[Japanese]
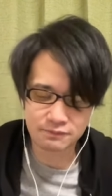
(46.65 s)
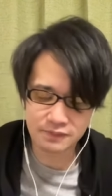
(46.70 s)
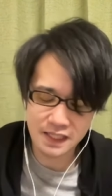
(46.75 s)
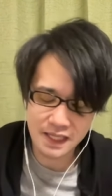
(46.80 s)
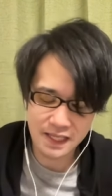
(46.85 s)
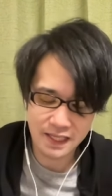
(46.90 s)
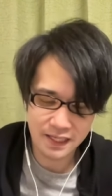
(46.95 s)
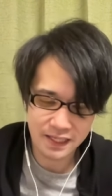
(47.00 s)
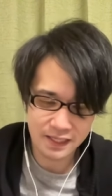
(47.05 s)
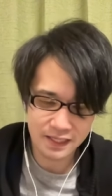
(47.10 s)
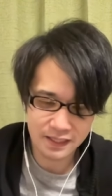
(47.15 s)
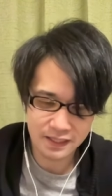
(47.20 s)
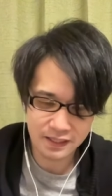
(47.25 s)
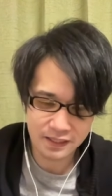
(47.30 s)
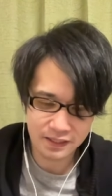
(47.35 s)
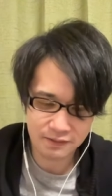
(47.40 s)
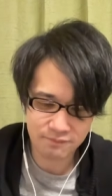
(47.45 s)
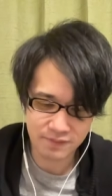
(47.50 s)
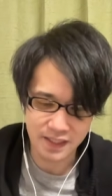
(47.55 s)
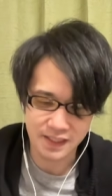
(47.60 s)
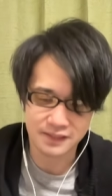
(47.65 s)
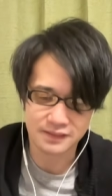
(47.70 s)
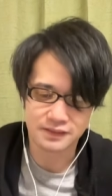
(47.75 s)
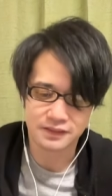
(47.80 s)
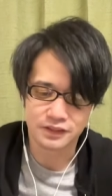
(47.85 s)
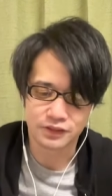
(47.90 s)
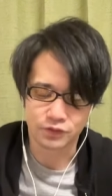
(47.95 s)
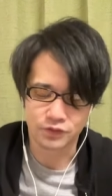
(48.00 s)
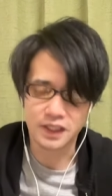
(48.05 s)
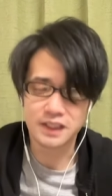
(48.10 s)
まあね、まあ、
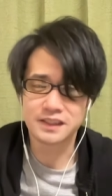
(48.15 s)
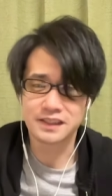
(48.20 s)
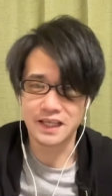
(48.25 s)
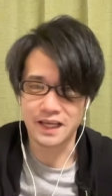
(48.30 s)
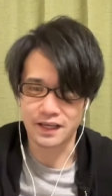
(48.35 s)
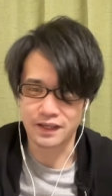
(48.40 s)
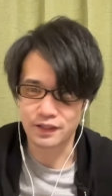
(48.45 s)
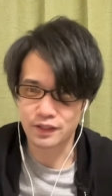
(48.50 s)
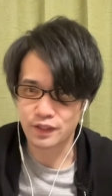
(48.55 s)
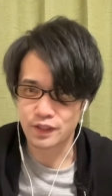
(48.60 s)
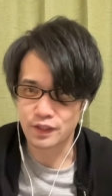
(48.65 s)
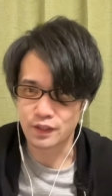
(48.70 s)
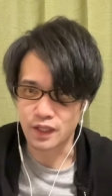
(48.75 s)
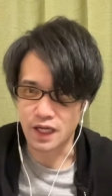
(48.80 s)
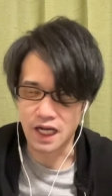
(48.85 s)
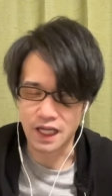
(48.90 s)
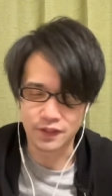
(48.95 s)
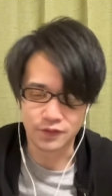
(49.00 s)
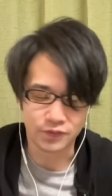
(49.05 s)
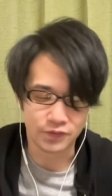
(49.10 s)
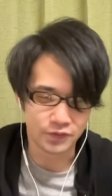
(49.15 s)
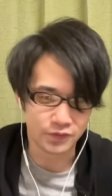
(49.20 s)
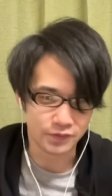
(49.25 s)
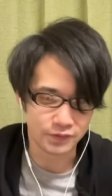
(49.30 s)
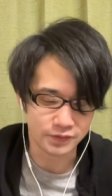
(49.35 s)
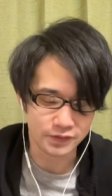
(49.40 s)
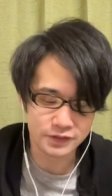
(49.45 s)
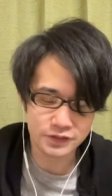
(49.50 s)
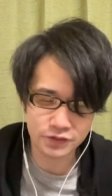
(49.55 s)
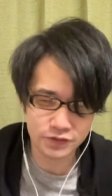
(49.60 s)
とりあえずね、あ
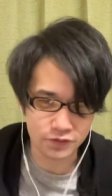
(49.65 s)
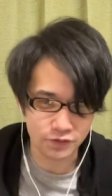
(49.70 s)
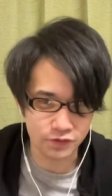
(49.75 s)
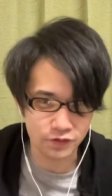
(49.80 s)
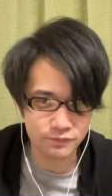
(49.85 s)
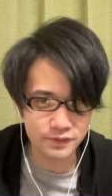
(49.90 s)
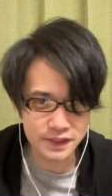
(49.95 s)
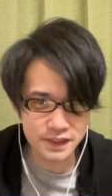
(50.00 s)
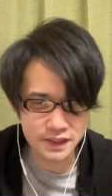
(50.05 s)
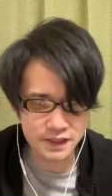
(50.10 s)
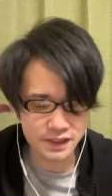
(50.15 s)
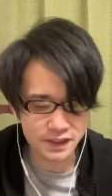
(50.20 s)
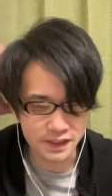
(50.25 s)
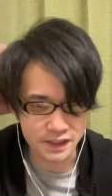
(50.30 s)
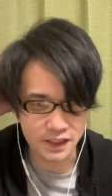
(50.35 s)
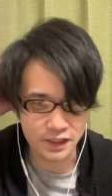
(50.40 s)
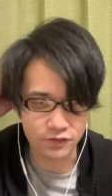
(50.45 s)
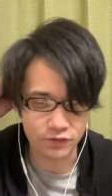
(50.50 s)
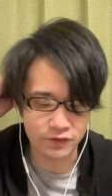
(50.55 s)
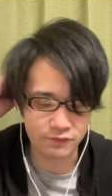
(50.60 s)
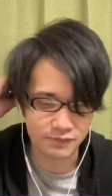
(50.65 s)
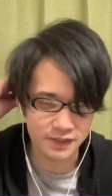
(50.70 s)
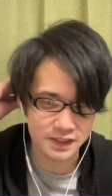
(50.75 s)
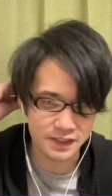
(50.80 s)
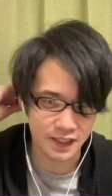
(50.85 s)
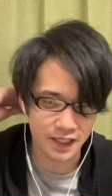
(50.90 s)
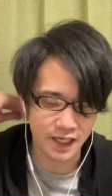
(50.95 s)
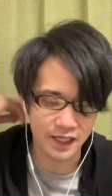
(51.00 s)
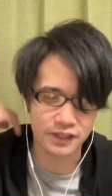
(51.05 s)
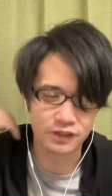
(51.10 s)
のー、ちょっと予備知識入れておきまし
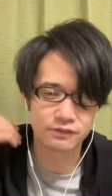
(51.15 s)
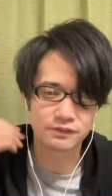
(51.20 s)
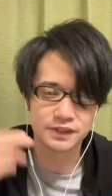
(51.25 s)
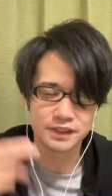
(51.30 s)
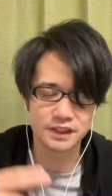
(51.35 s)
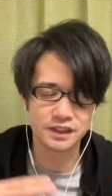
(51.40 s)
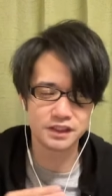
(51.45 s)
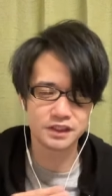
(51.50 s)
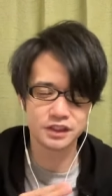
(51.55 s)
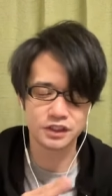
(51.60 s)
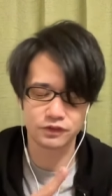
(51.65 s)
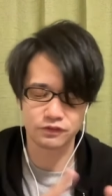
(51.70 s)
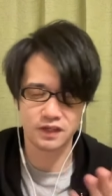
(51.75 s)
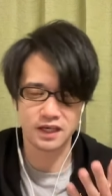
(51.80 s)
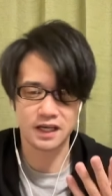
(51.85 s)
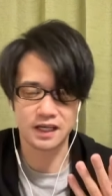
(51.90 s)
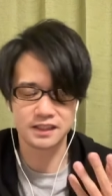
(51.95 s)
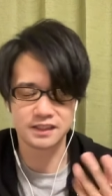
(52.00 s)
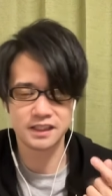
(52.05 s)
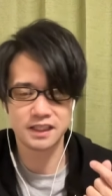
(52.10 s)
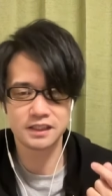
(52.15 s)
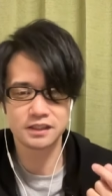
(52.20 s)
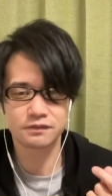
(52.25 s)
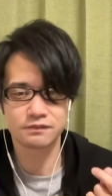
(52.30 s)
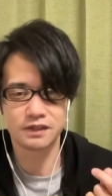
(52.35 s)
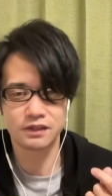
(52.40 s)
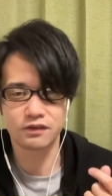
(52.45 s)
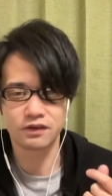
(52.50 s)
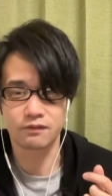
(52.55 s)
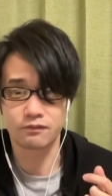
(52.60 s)
た。はい。予備知識は、
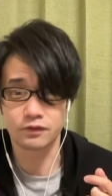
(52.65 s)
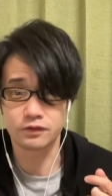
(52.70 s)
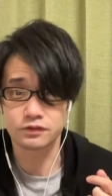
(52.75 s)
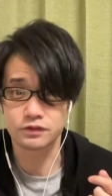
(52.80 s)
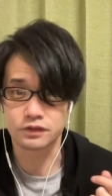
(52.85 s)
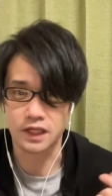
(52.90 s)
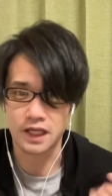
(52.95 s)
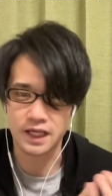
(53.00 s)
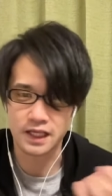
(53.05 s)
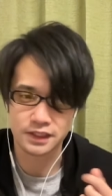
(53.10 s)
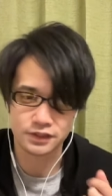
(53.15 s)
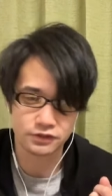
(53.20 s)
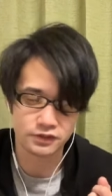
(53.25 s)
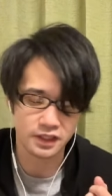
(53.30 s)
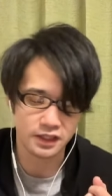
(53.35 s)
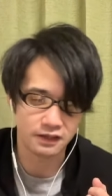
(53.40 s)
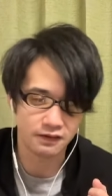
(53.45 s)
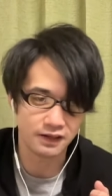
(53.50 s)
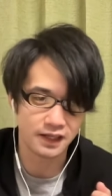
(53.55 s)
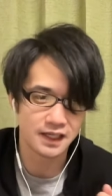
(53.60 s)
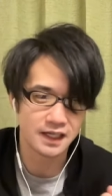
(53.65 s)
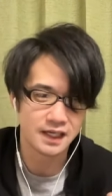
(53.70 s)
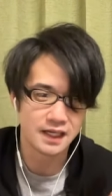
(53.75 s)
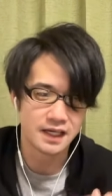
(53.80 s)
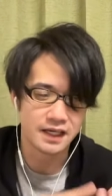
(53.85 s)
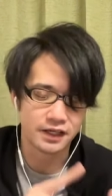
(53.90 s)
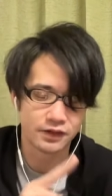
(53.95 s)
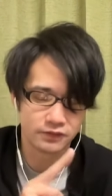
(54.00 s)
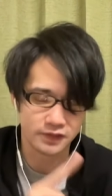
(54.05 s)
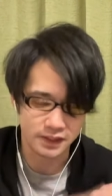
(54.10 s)
ジェイソン・マンコラボの、えー、主題歌は、
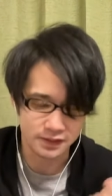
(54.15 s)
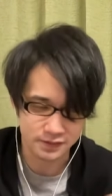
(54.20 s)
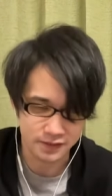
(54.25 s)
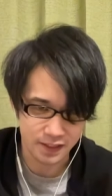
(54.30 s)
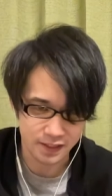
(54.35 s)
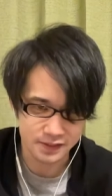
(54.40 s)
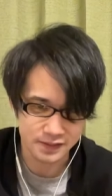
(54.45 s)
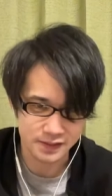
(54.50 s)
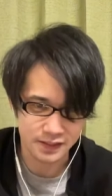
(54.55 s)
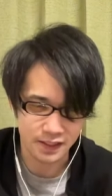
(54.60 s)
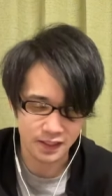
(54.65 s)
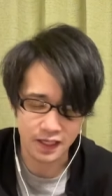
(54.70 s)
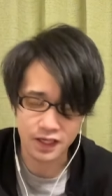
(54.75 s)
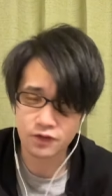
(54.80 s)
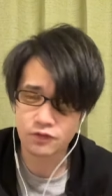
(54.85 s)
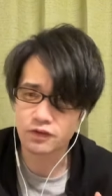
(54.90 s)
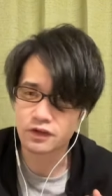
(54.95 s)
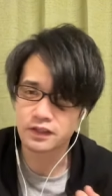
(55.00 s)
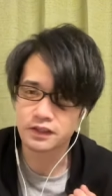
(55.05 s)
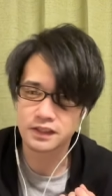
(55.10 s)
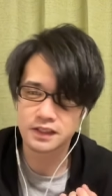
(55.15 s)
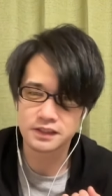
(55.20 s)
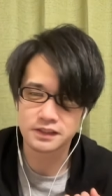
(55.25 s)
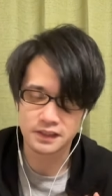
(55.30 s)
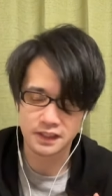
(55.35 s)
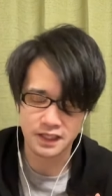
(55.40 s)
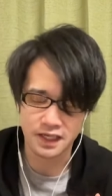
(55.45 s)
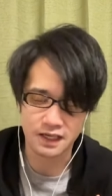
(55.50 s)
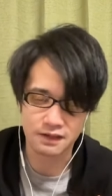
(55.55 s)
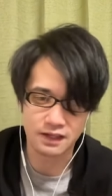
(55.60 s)
米津玄師さん。はい、これです
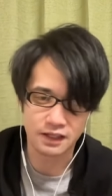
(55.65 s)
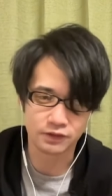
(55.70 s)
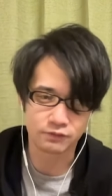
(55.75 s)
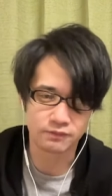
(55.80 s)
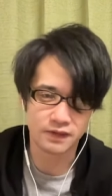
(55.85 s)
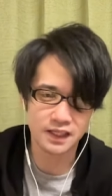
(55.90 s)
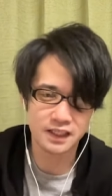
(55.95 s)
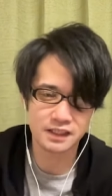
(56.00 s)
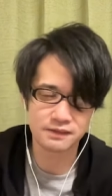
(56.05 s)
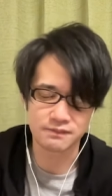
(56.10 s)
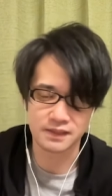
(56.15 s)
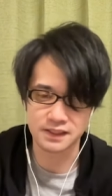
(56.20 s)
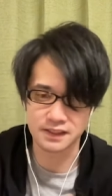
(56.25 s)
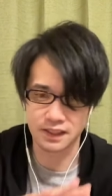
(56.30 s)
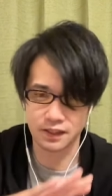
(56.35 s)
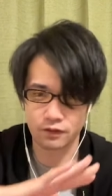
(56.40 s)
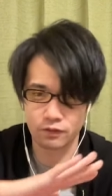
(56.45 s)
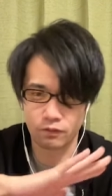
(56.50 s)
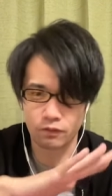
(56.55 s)
ね。はい。あと、マキマさん。